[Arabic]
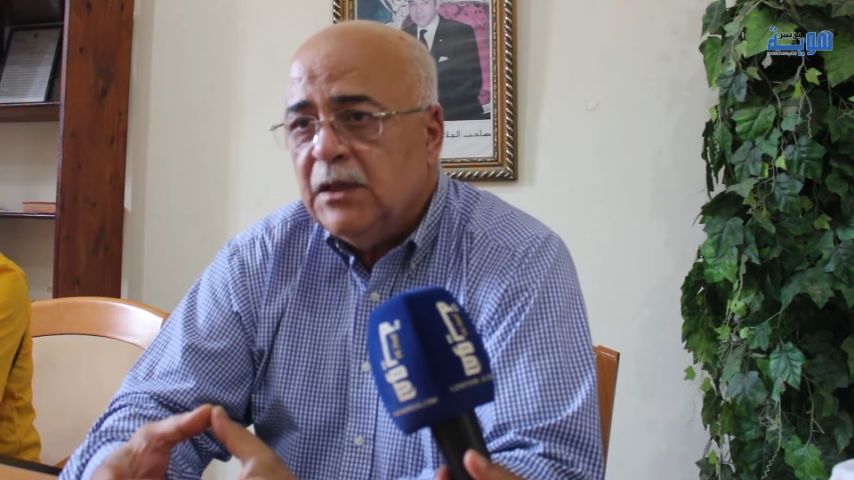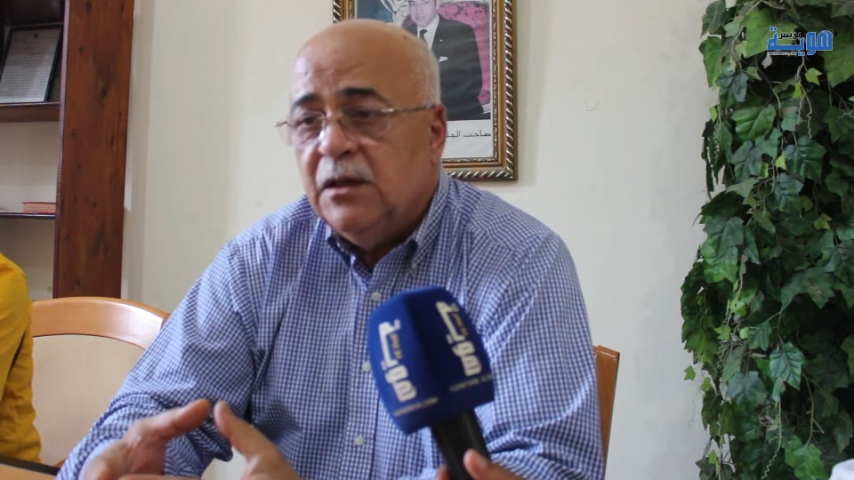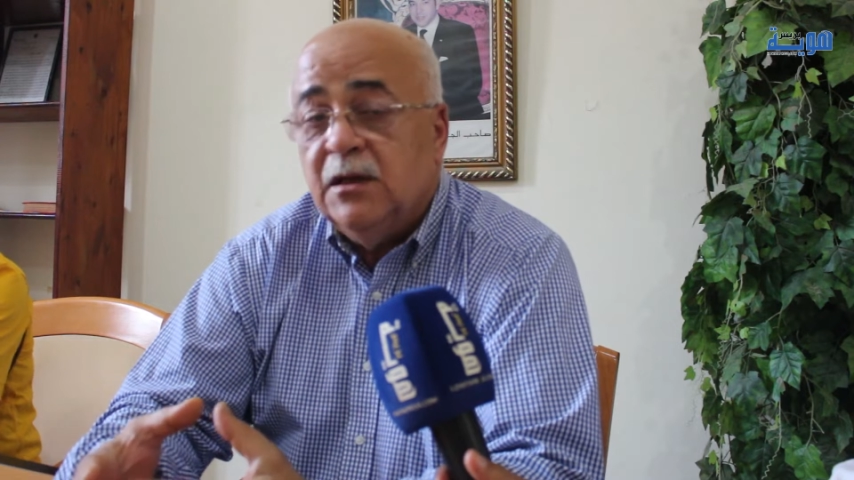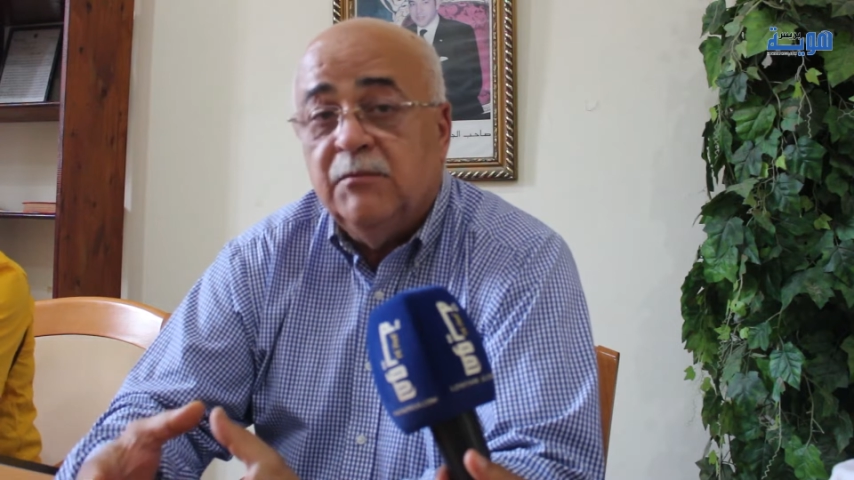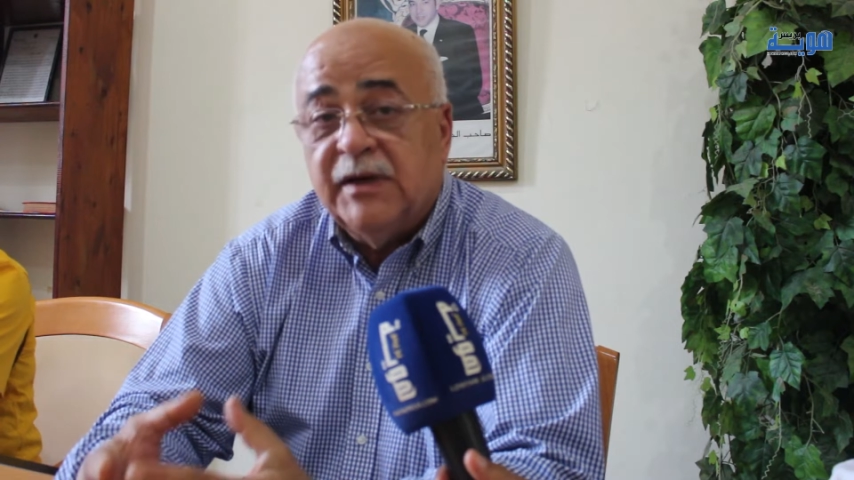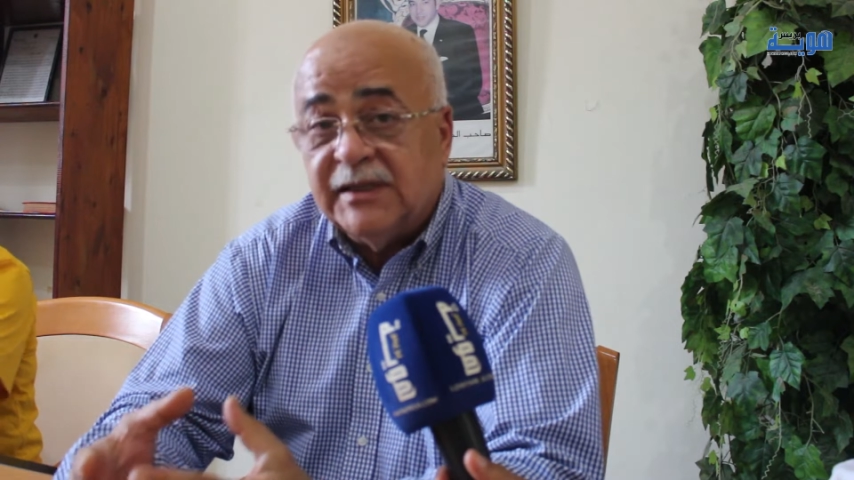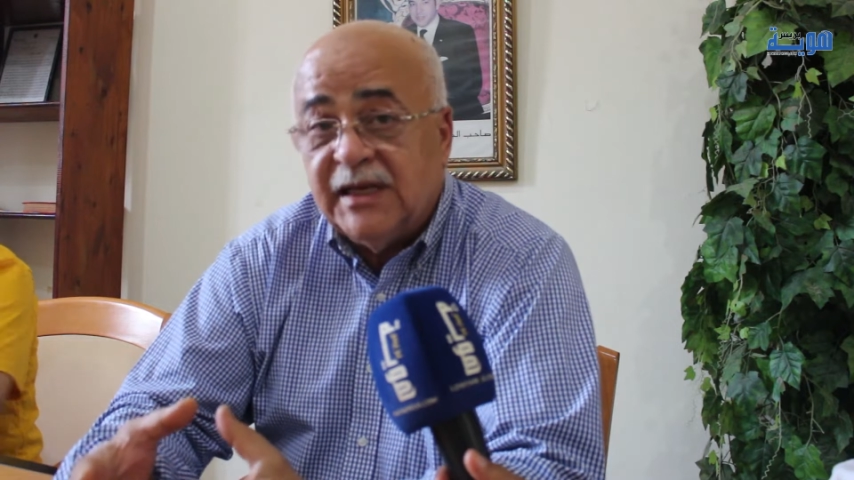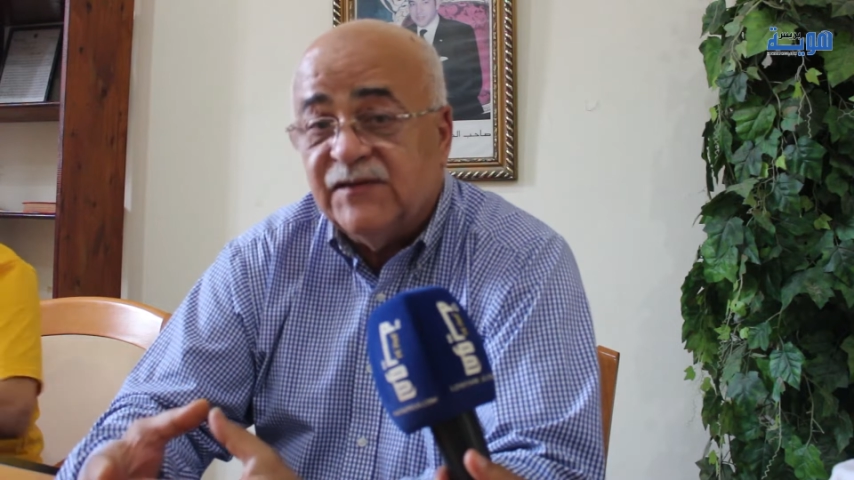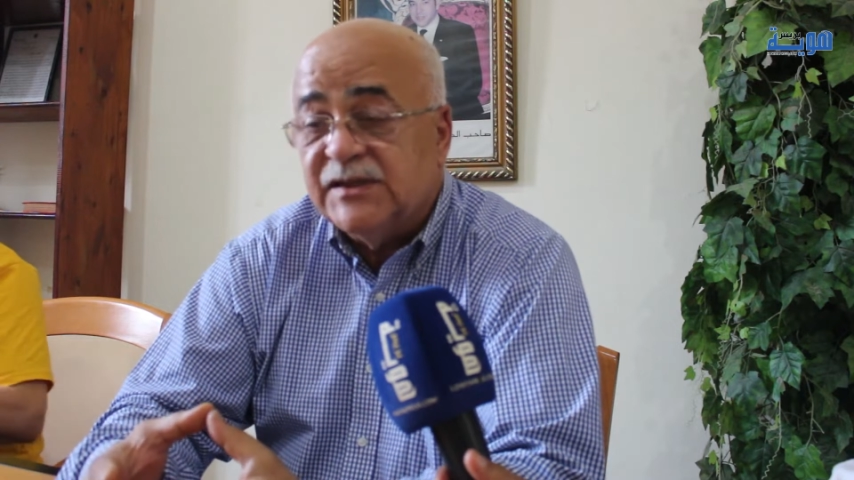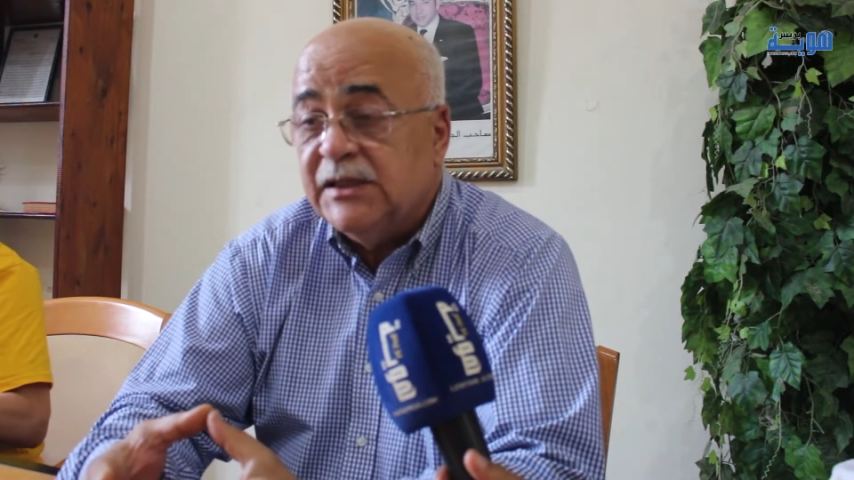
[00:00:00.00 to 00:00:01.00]
آه، مرضى
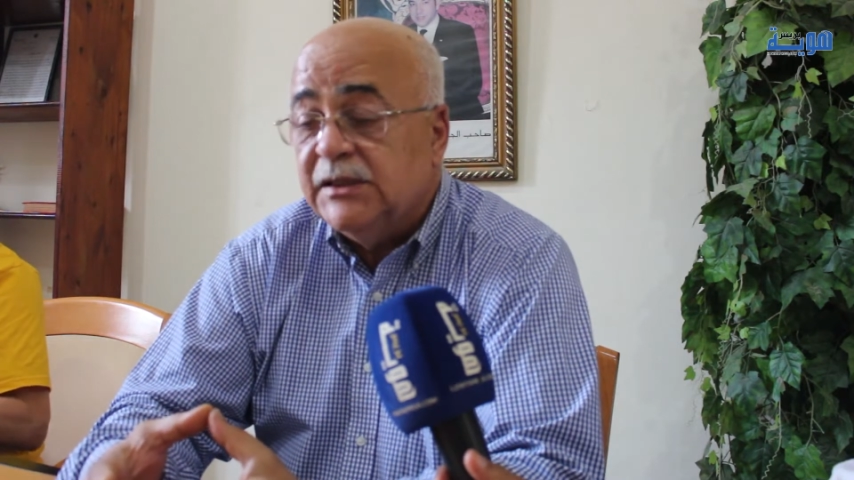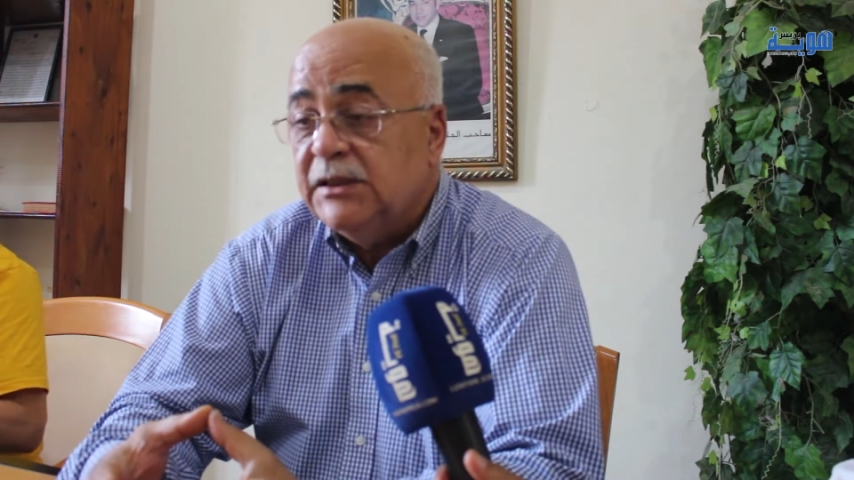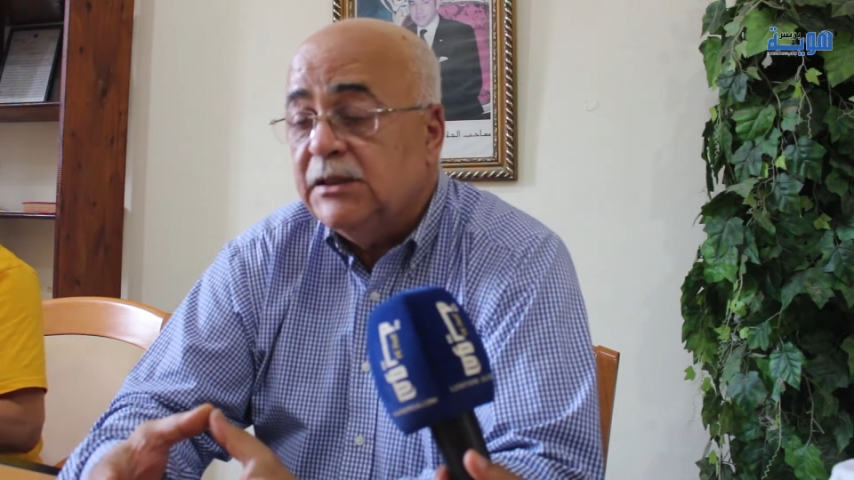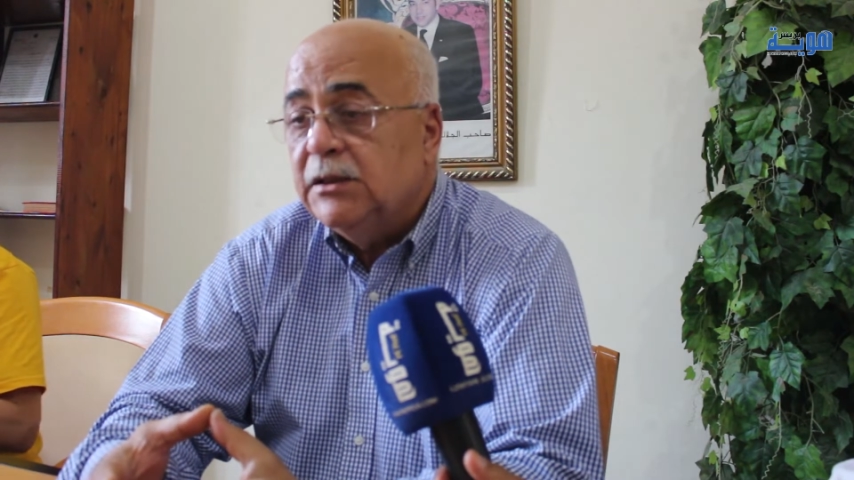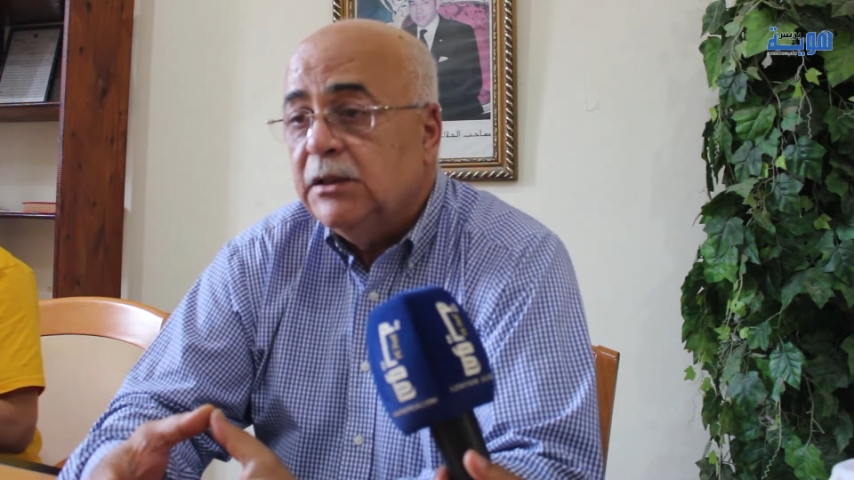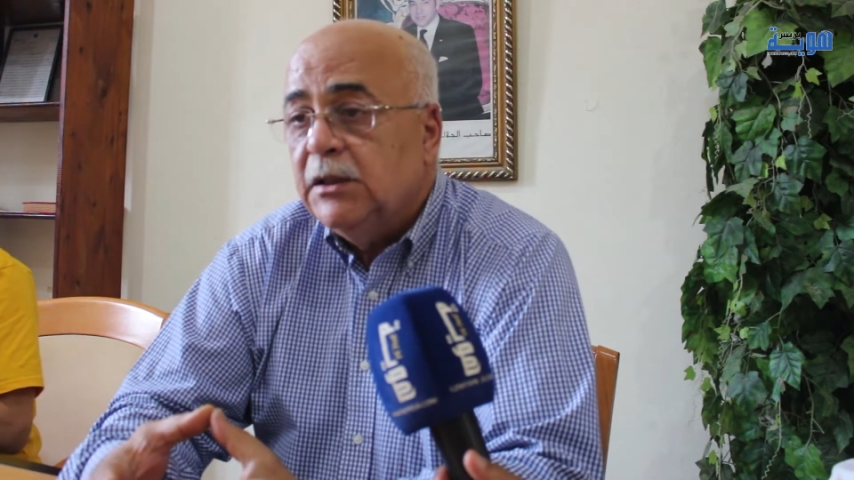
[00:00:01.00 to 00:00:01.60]
نفسانيين